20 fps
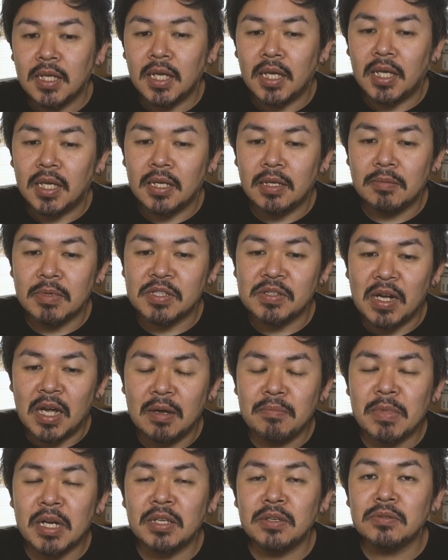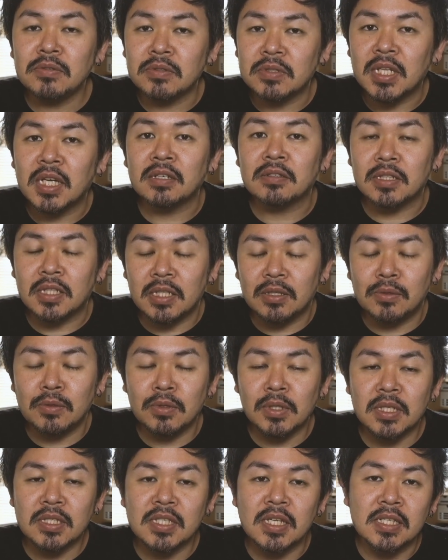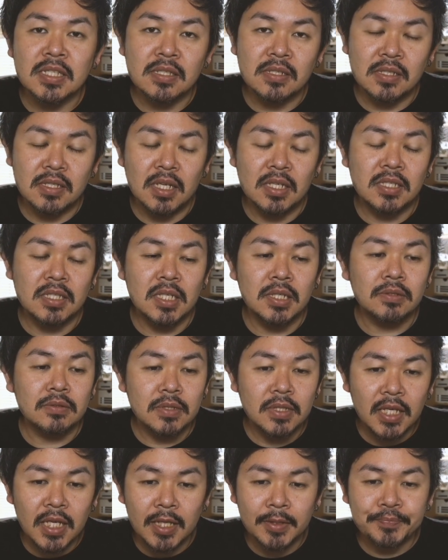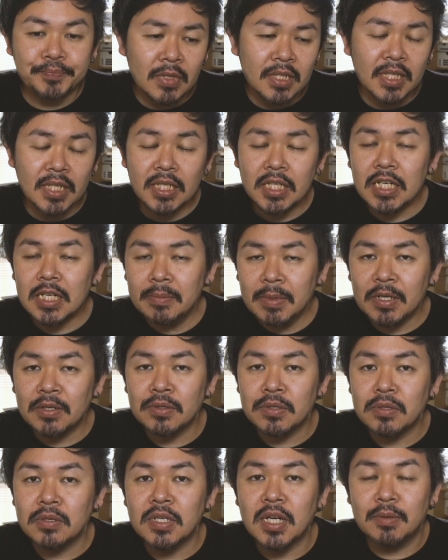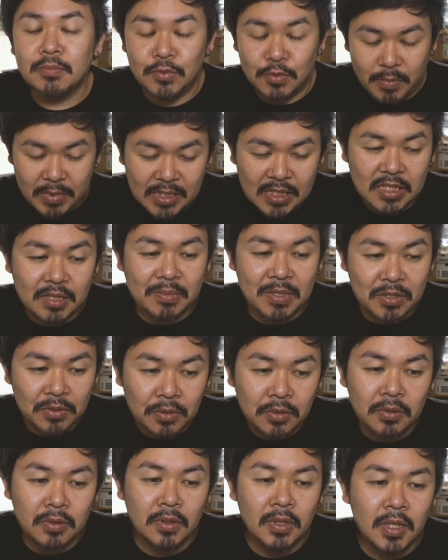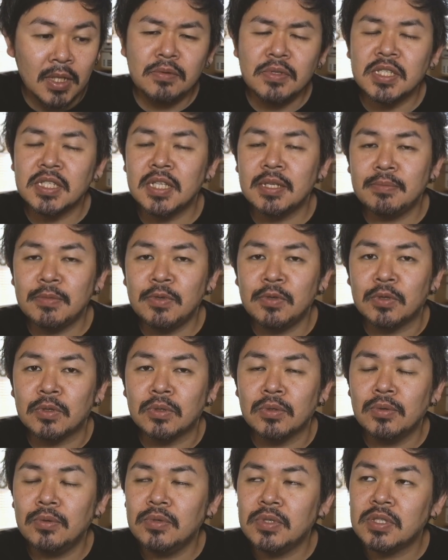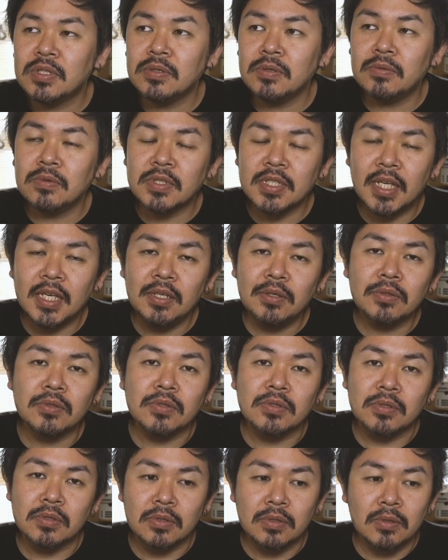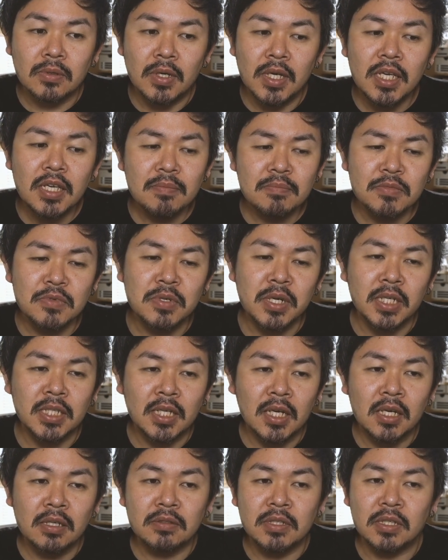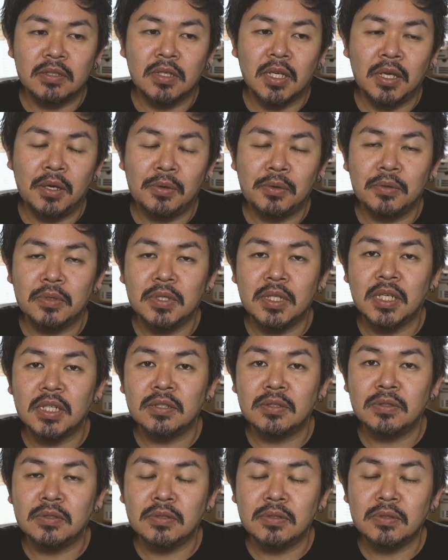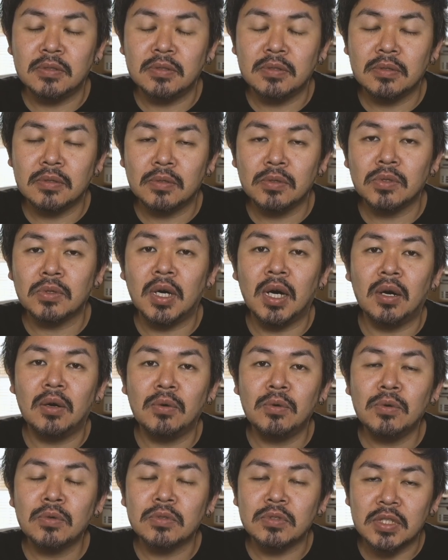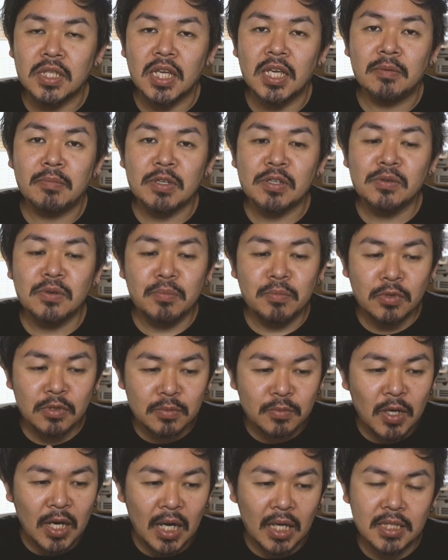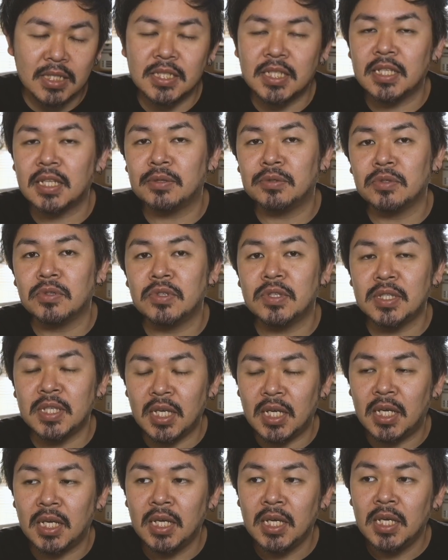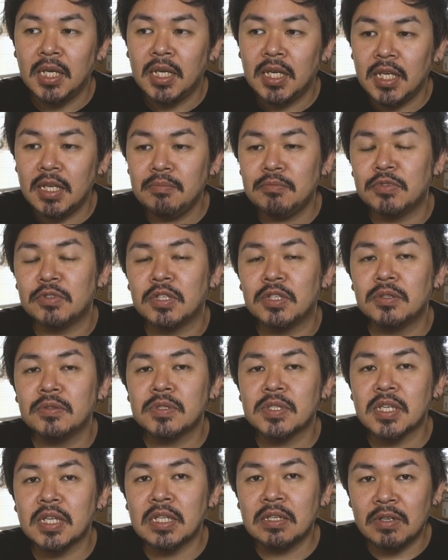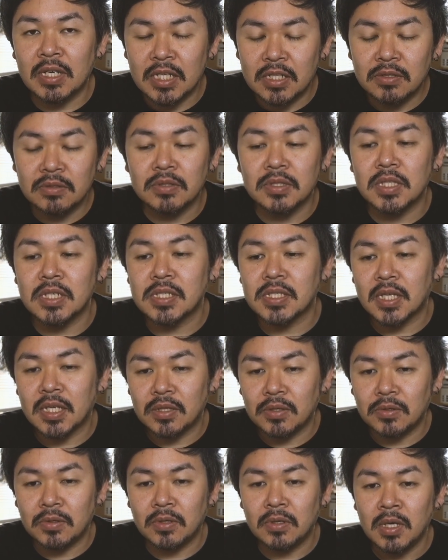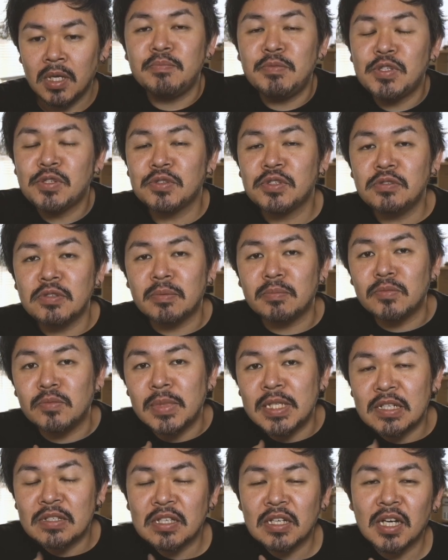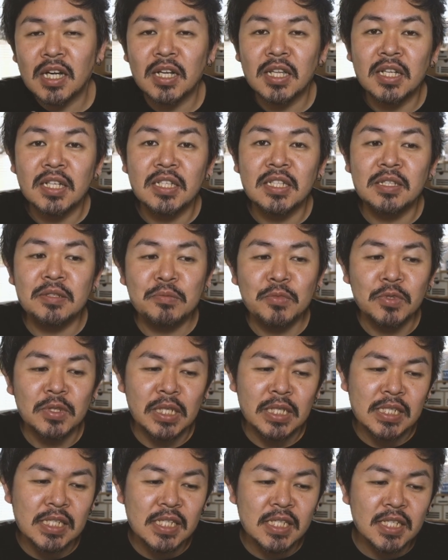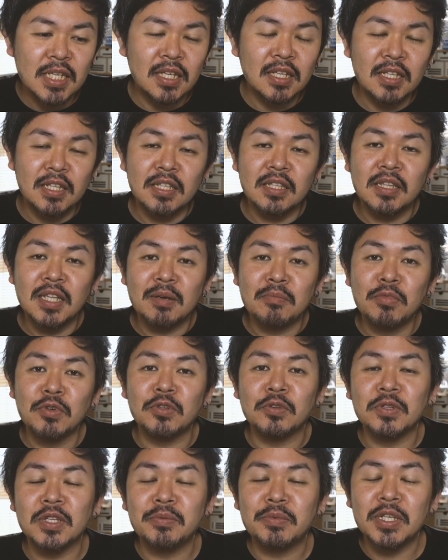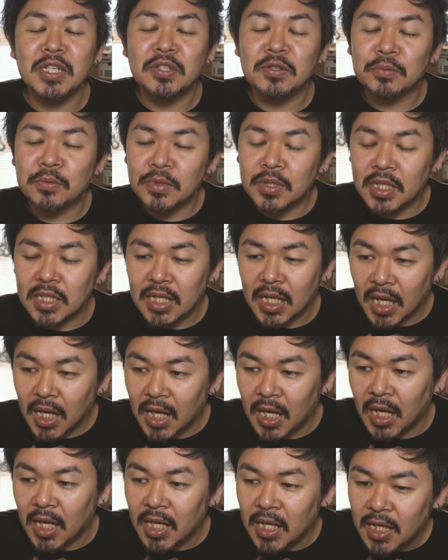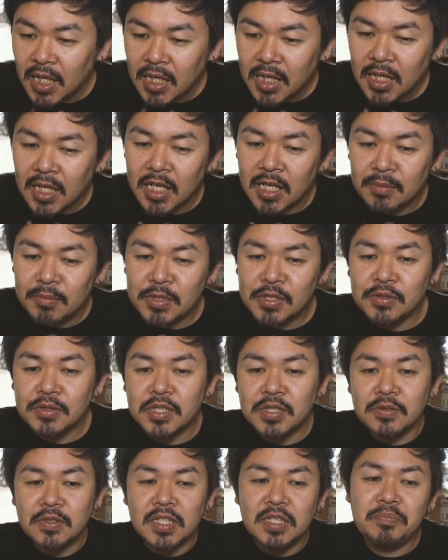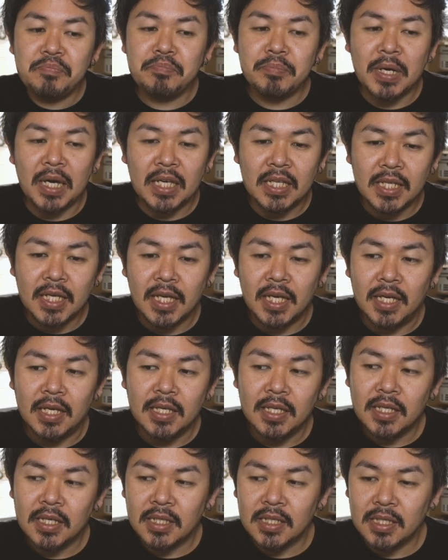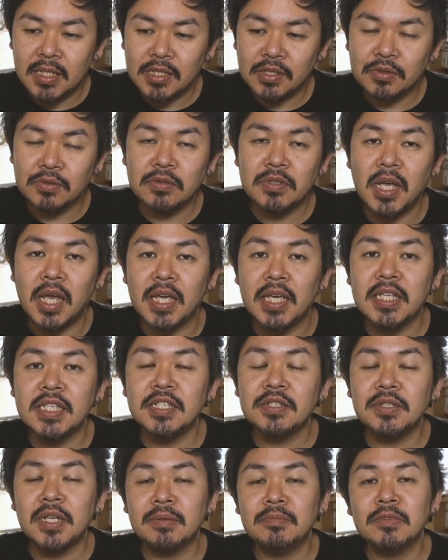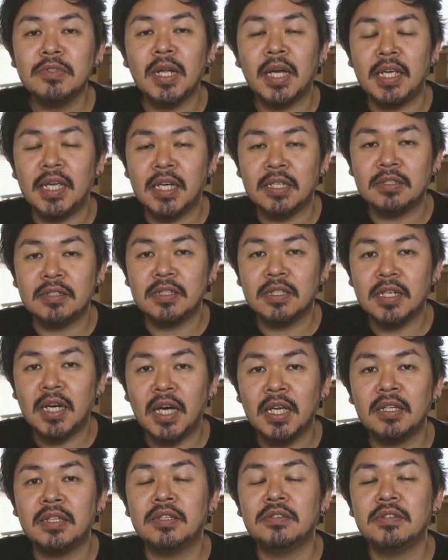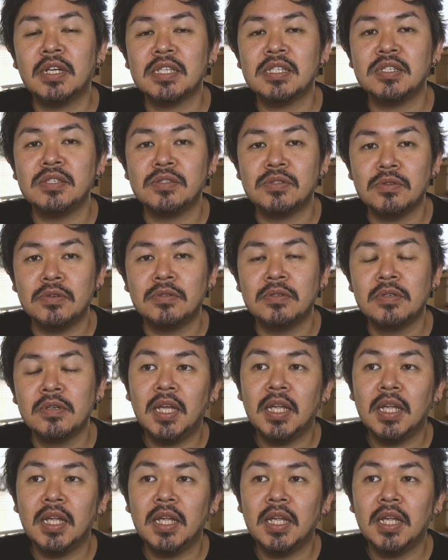で、まあ、それあんまり良くなくて高血圧になっちゃうんで、まあ、できれば 6g を目指しましょうと。どうしても糖質を抑えようとすると塩分が高くなる傾向になることが多くて、まあ、これ僕も感じてたことって、塩分気をつけてはいるんですけど、味噌汁はめちゃくちゃ体にいいもんで全然何本飲んでもいいと思ってたら、えー、味噌汁1杯で食塩 1g ぐらい約入ってるらしいんですよ。